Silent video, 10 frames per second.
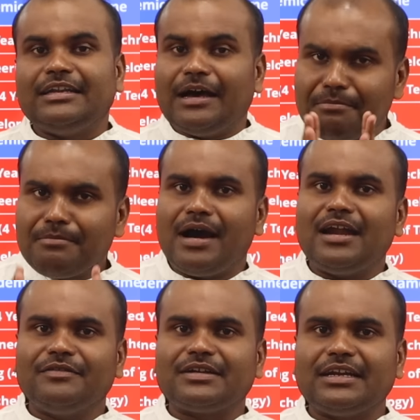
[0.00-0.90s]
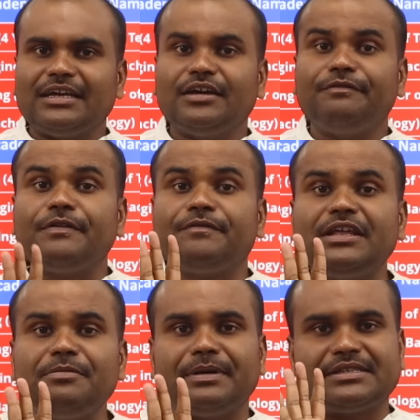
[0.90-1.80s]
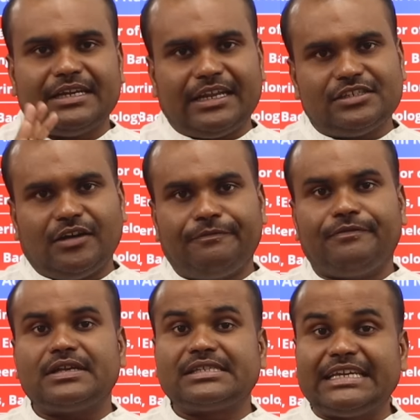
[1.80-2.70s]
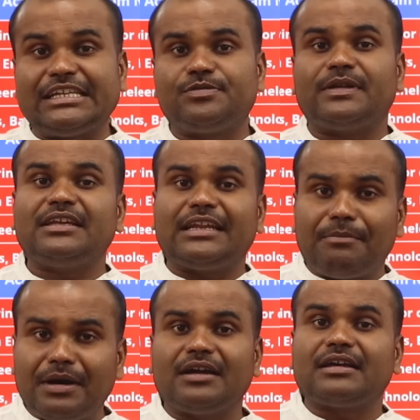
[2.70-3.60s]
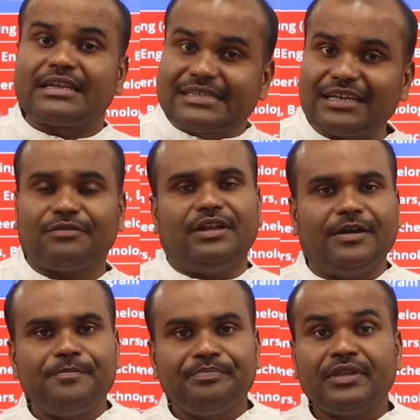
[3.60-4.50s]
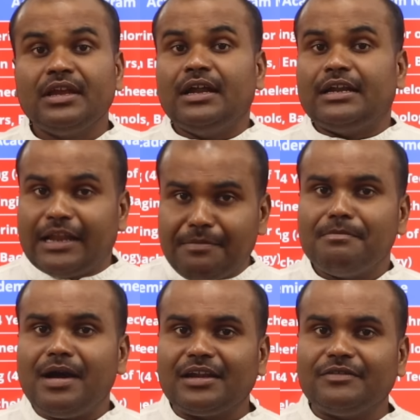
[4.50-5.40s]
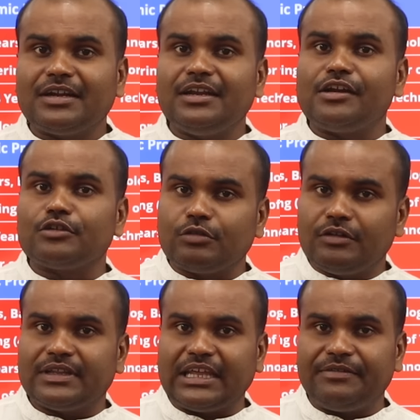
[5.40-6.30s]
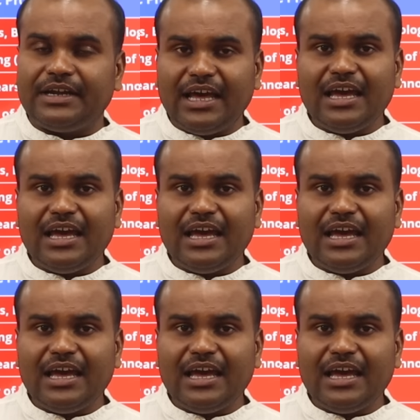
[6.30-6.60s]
நம் மாணவர்களுக்கு ஃபிஃப்டி பர்சன்டேஜ் ஆஃப் சீட்ஸ் வந்து நமக்கு ரிசர்வ்டு நம் மாணவர்கள் என்று சொல்வதை விட